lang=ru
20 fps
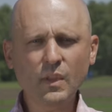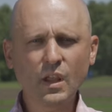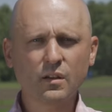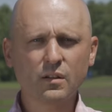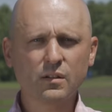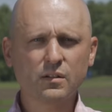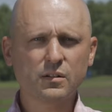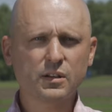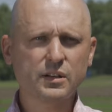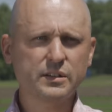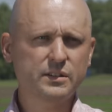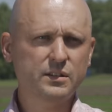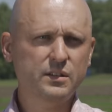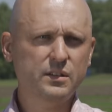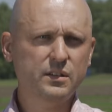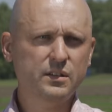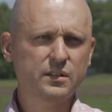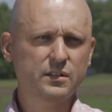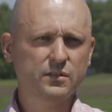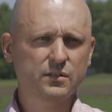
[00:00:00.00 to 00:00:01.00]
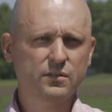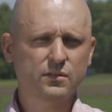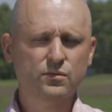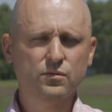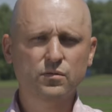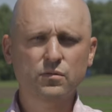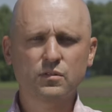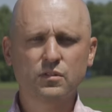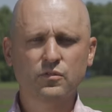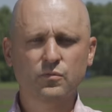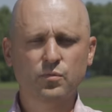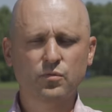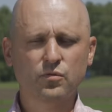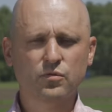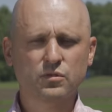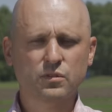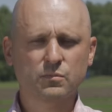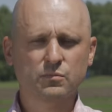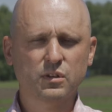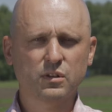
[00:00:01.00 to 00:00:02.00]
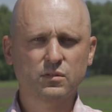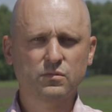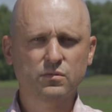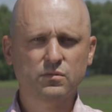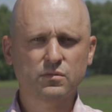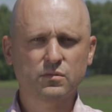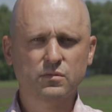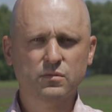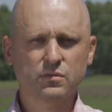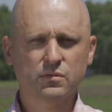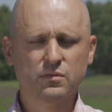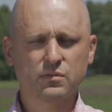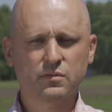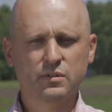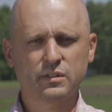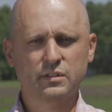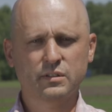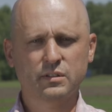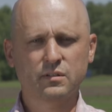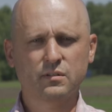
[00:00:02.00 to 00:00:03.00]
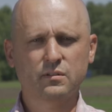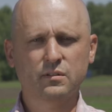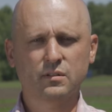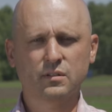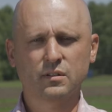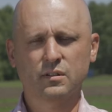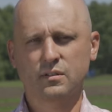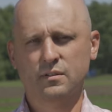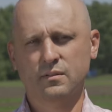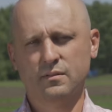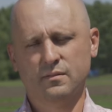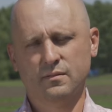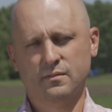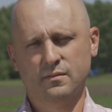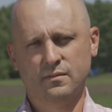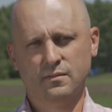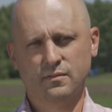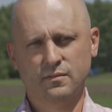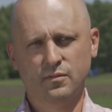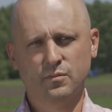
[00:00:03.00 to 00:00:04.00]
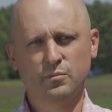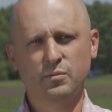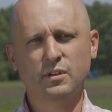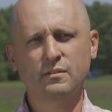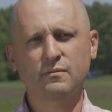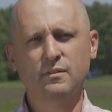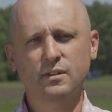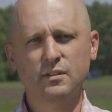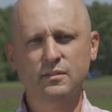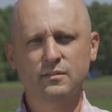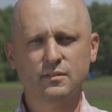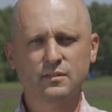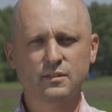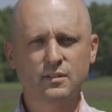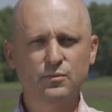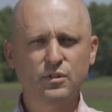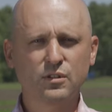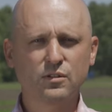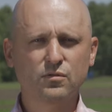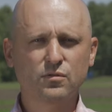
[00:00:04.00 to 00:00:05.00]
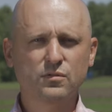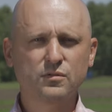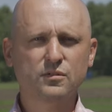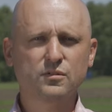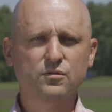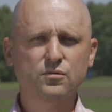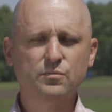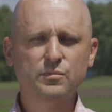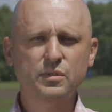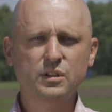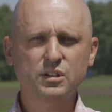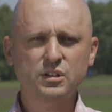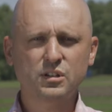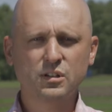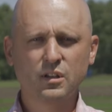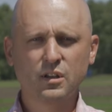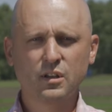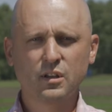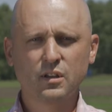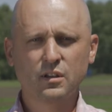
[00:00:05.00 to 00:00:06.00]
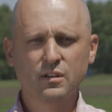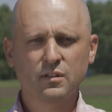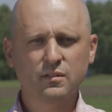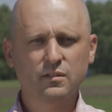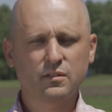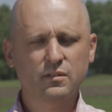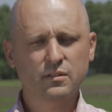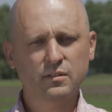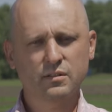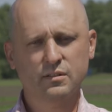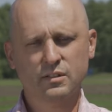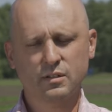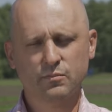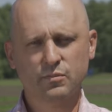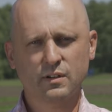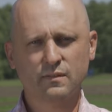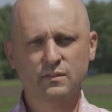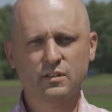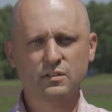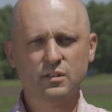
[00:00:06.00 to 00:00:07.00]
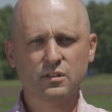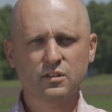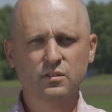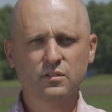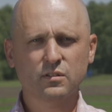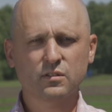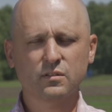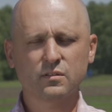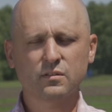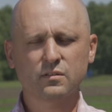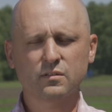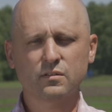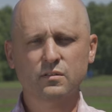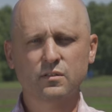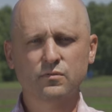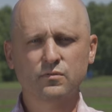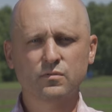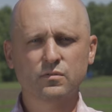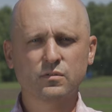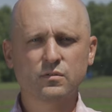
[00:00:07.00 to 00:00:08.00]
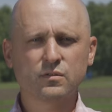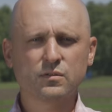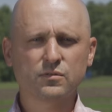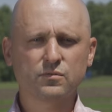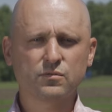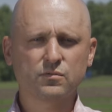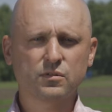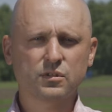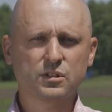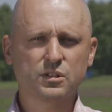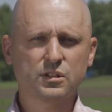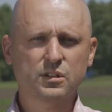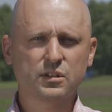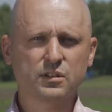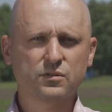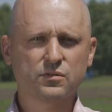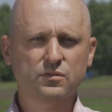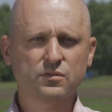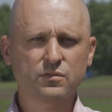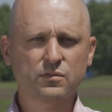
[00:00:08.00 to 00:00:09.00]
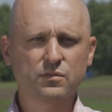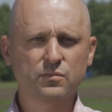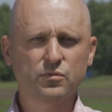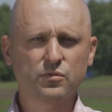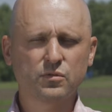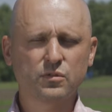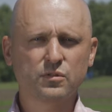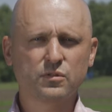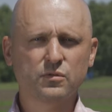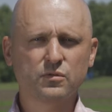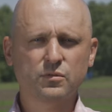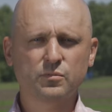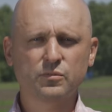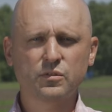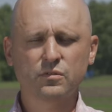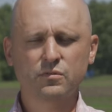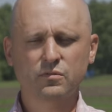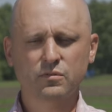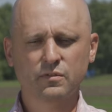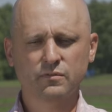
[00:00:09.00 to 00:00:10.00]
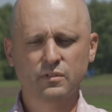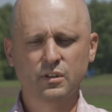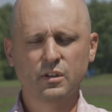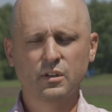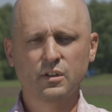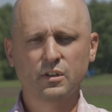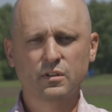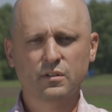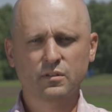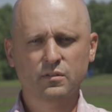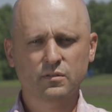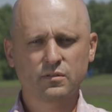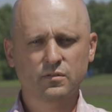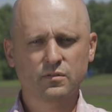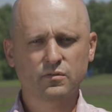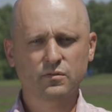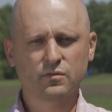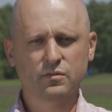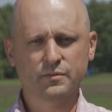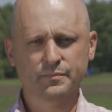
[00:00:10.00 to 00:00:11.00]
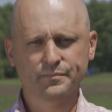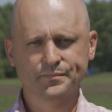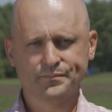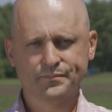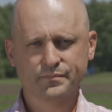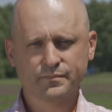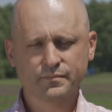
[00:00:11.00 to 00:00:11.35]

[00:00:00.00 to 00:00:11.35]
Россия только в прошлом году достигла перевалила за миллионный рубеж и собрав достаточно рекордные урожаи сои, более 3 миллионов тонн.